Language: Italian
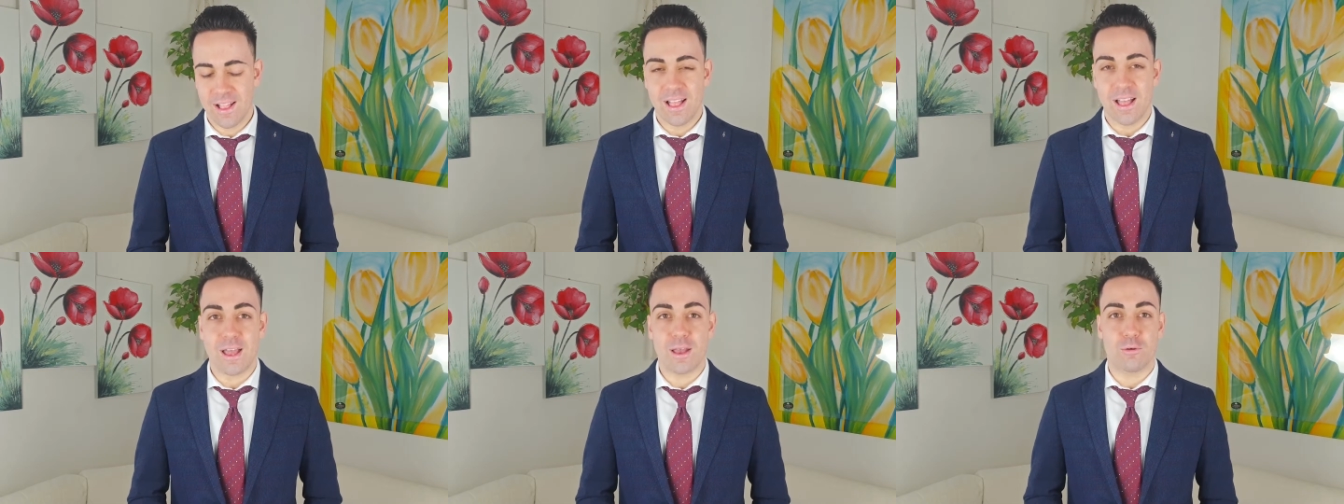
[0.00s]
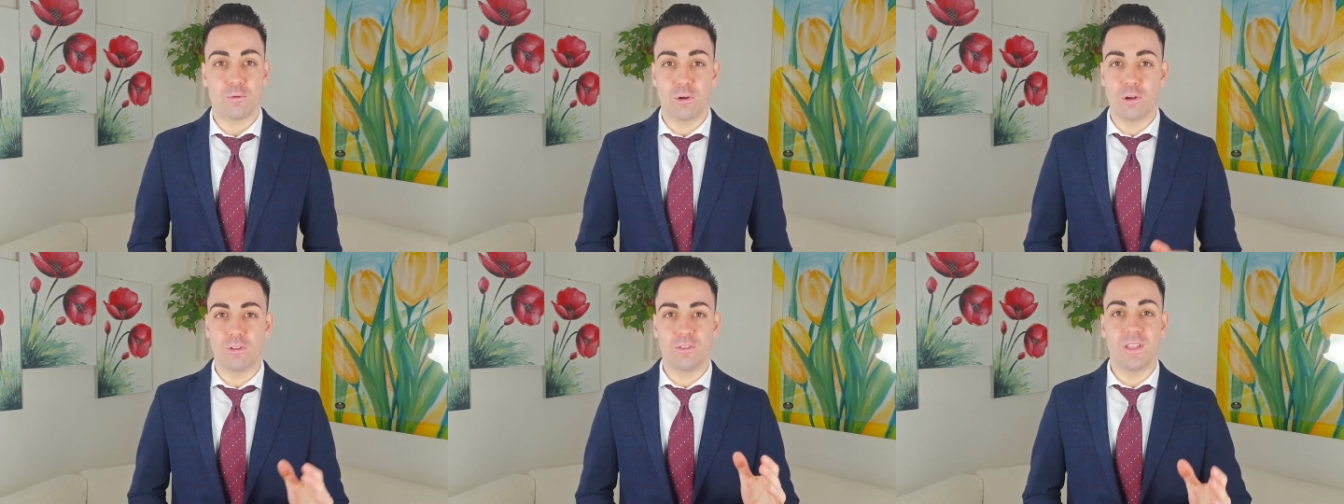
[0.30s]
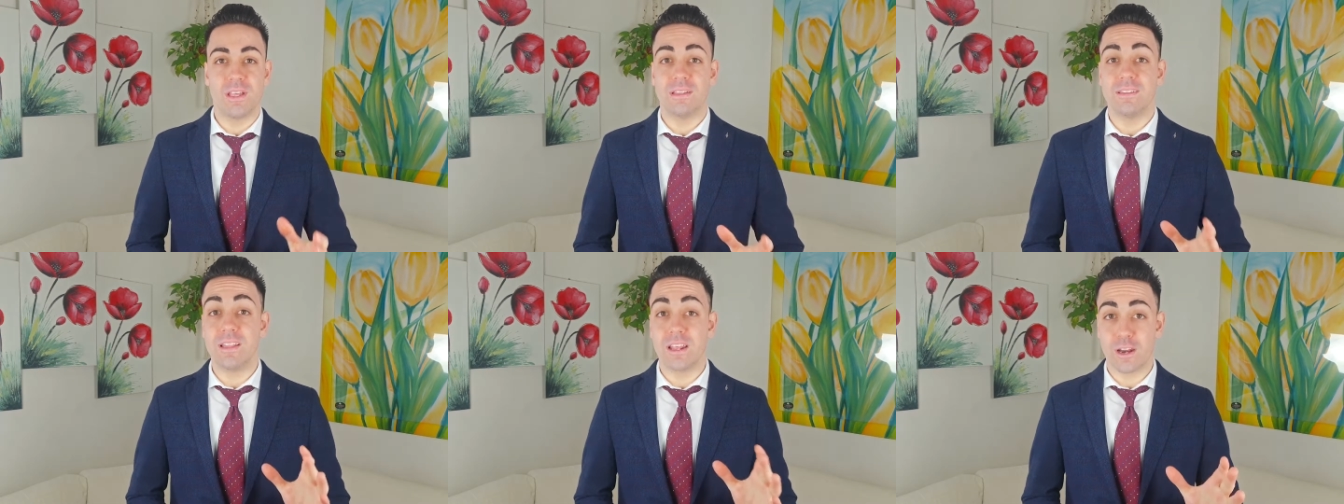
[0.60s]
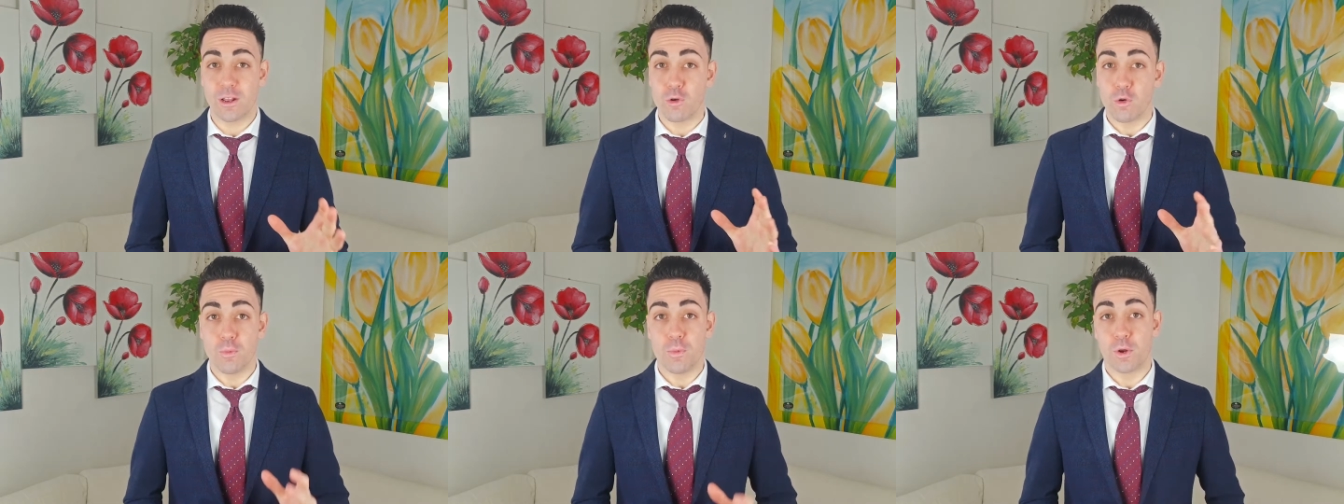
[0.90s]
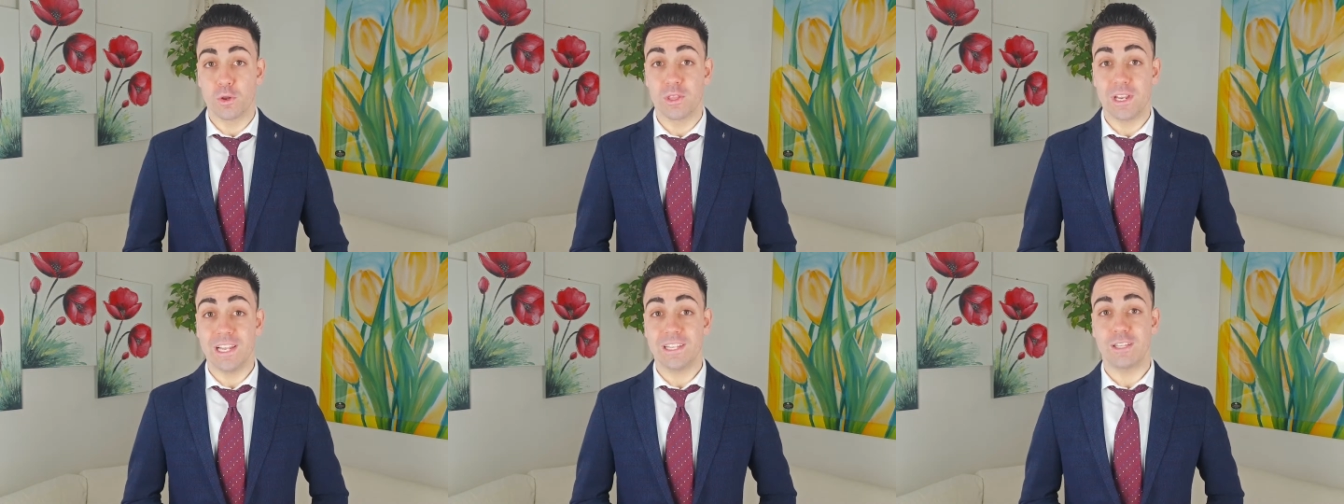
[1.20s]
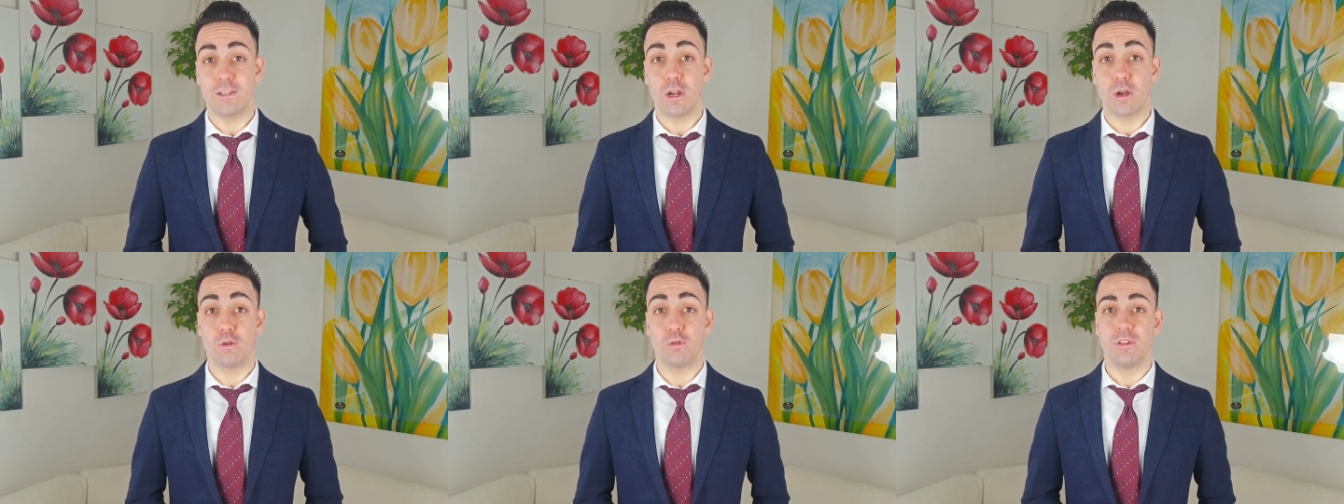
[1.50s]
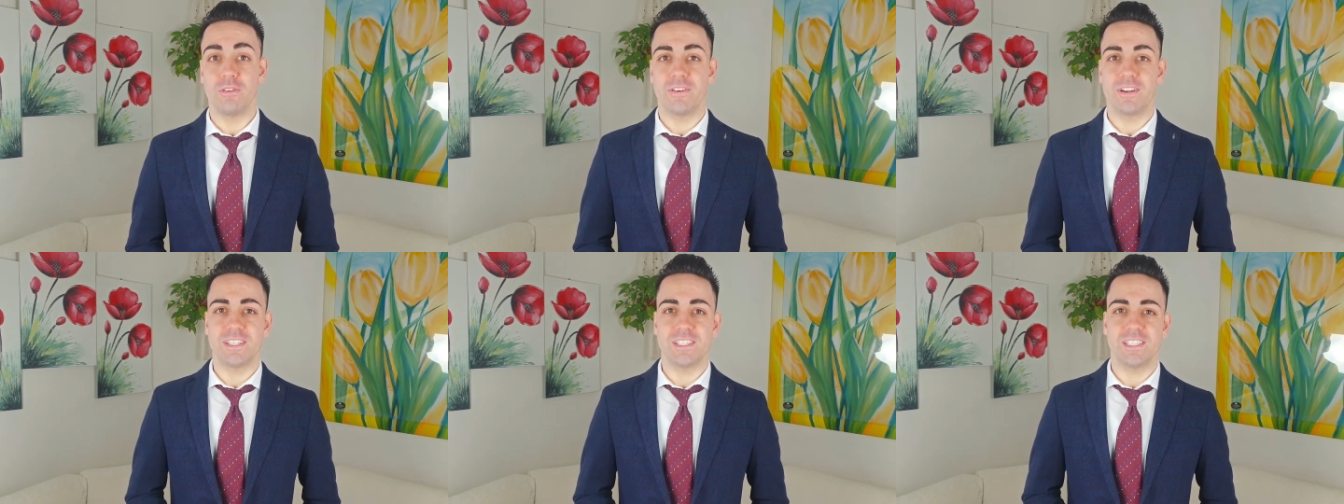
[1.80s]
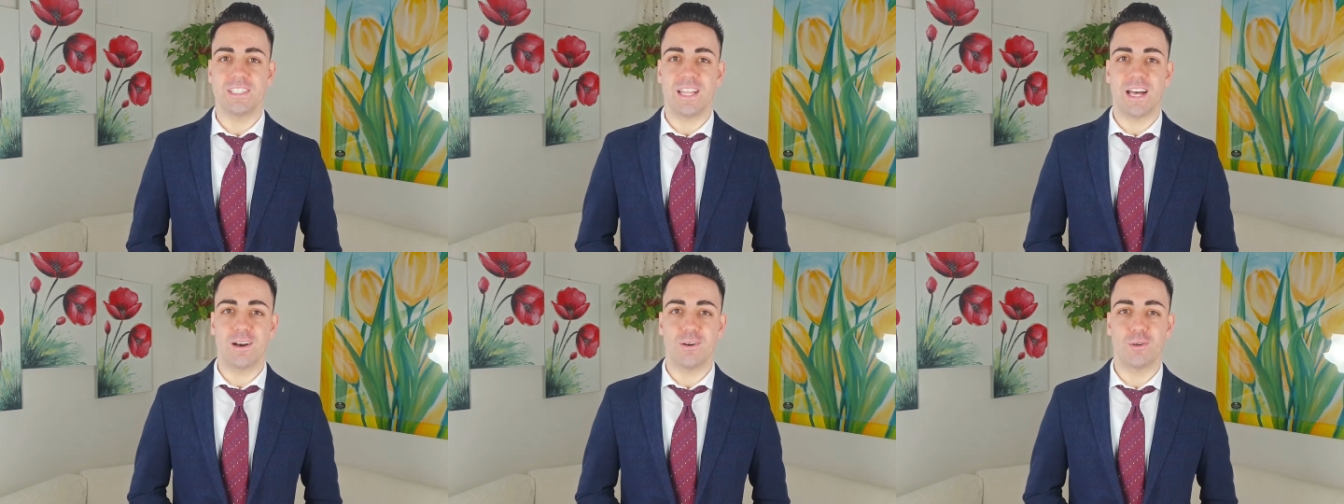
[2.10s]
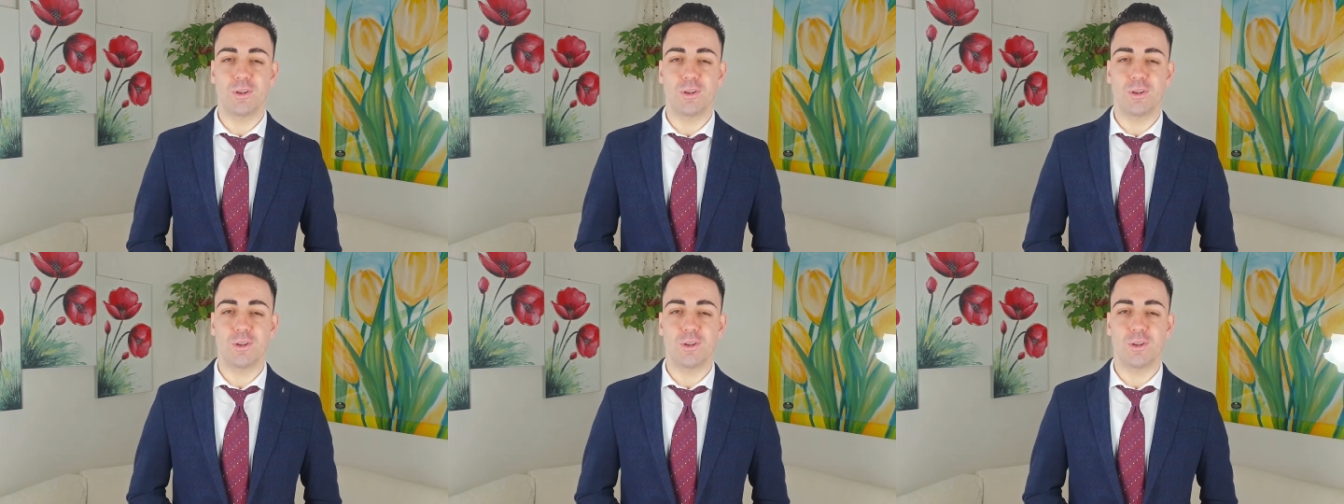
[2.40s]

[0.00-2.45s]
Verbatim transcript: Eh, quello de del recupero di latino all'università.